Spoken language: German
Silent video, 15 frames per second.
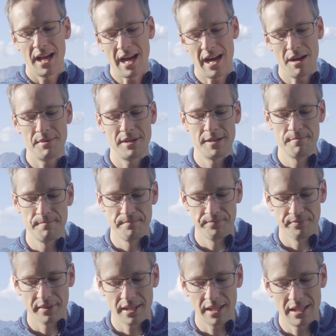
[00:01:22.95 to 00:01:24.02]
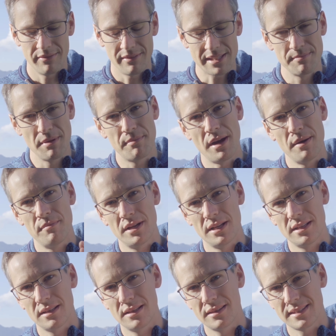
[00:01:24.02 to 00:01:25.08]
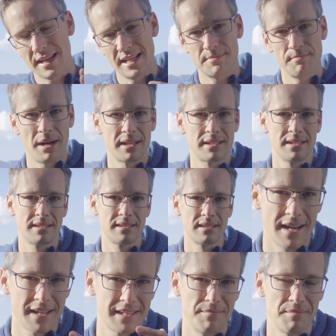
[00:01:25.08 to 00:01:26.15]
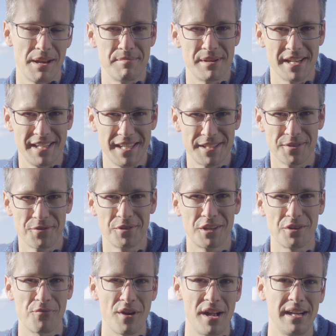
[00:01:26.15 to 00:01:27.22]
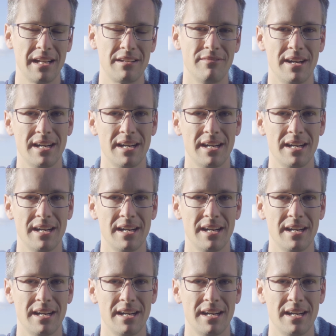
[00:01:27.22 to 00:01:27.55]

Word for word: Aber was mir beim Zeiss Bartes 18 mm nicht so gut gefallen hat,